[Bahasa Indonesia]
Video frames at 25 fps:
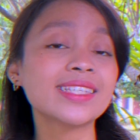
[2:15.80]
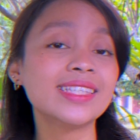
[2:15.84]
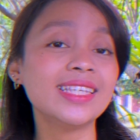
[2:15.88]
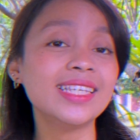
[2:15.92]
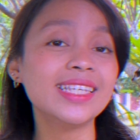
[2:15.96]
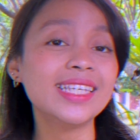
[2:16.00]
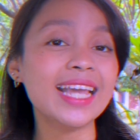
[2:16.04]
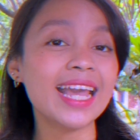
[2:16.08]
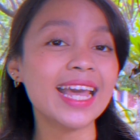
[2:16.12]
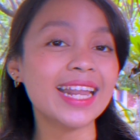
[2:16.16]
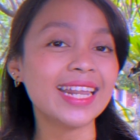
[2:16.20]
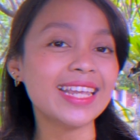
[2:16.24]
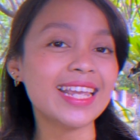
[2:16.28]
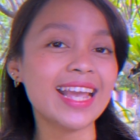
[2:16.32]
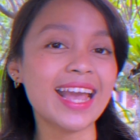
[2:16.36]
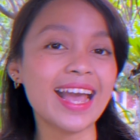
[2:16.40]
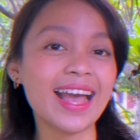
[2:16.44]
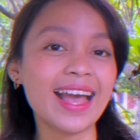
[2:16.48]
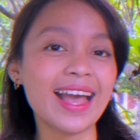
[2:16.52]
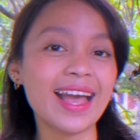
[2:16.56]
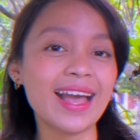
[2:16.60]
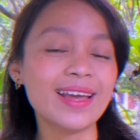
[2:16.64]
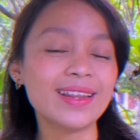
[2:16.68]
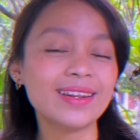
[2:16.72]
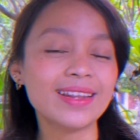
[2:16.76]
Nigeria.
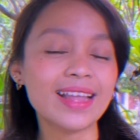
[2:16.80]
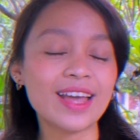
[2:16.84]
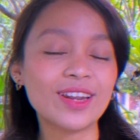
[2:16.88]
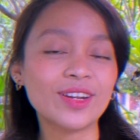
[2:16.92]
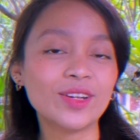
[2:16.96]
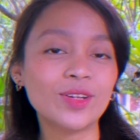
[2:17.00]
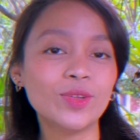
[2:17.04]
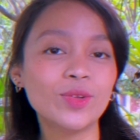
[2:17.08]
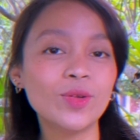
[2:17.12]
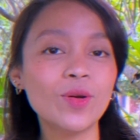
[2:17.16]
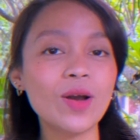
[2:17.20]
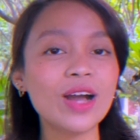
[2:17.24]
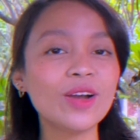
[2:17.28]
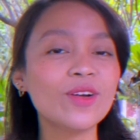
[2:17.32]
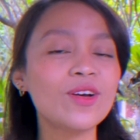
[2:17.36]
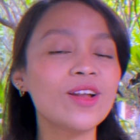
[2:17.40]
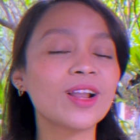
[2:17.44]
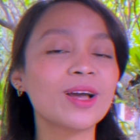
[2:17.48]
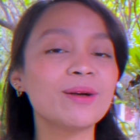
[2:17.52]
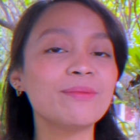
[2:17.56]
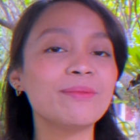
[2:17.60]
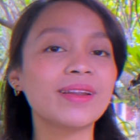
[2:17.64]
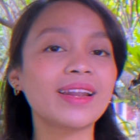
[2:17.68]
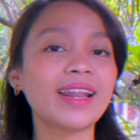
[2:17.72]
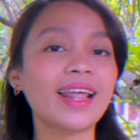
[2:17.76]
Dan dua
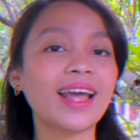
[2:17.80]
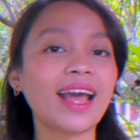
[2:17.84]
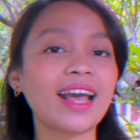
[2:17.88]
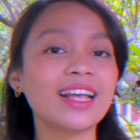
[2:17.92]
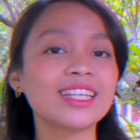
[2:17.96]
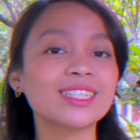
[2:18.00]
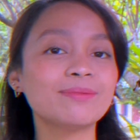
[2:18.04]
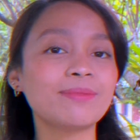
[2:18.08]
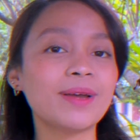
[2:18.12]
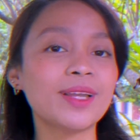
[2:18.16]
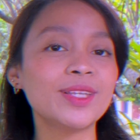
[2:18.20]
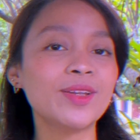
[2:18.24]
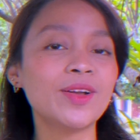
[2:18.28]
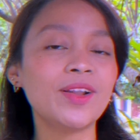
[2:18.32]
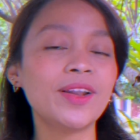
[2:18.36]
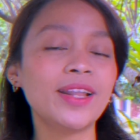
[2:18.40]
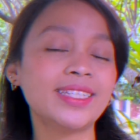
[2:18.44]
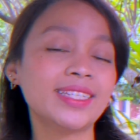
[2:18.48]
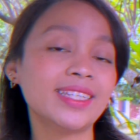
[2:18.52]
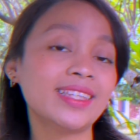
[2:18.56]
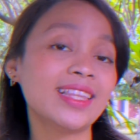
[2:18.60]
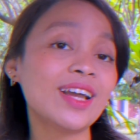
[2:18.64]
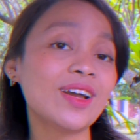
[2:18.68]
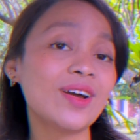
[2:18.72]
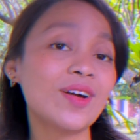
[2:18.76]
gol kemenangan Spanyol
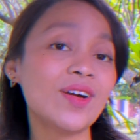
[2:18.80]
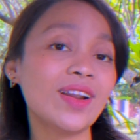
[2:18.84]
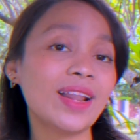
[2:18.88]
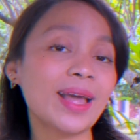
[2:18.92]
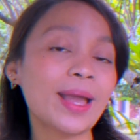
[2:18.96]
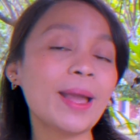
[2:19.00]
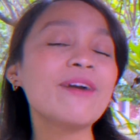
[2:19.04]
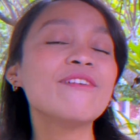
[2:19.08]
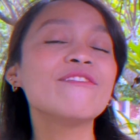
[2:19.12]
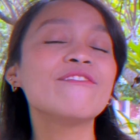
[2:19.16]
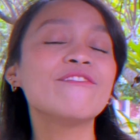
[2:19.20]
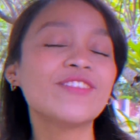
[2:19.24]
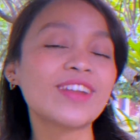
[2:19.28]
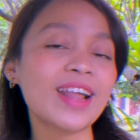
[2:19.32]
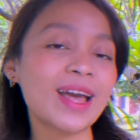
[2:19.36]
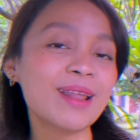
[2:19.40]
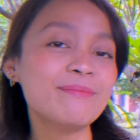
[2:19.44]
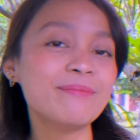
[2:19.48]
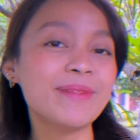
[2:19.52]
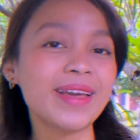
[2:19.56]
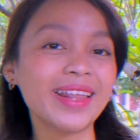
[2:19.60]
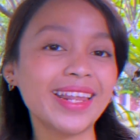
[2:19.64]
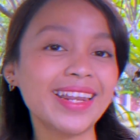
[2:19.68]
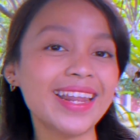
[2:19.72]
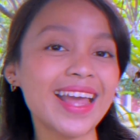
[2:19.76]
dicetak oleh
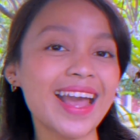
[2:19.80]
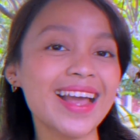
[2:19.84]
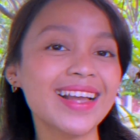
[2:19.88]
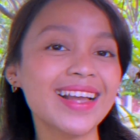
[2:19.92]
Fran Merida.